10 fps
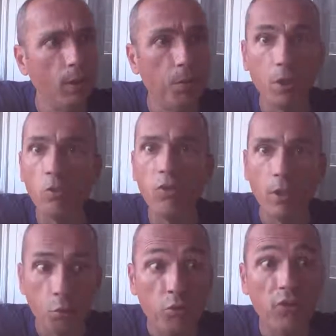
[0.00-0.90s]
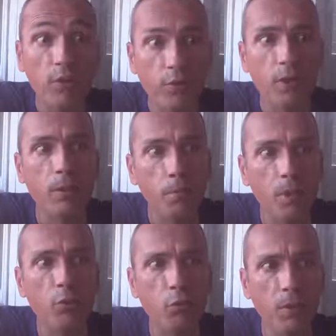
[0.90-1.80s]
Par contre, si la Russie fait des
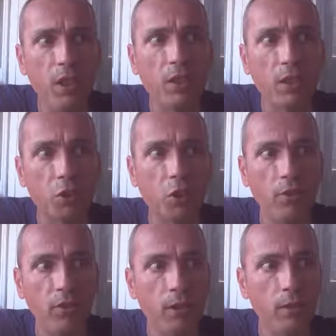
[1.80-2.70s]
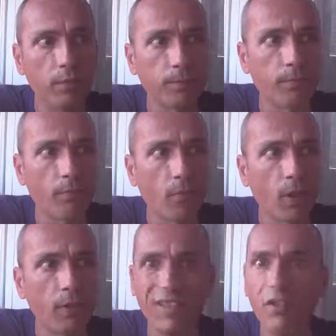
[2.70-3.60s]
manœuvres militaires chez elle,
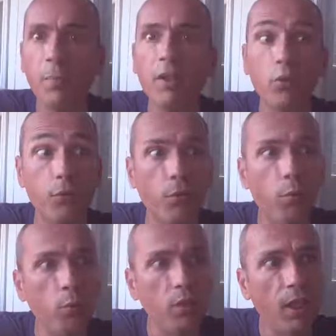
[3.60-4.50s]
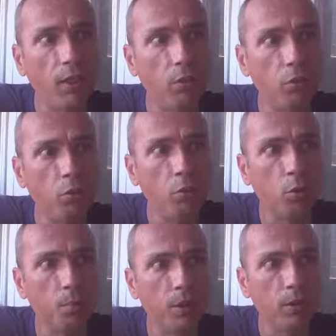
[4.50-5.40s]
ça se passe aux frontières de l'Union
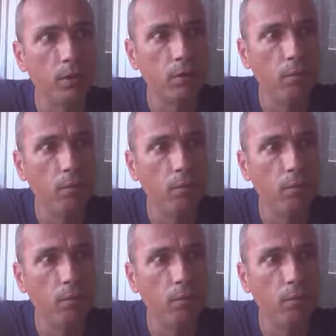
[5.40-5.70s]
européenne.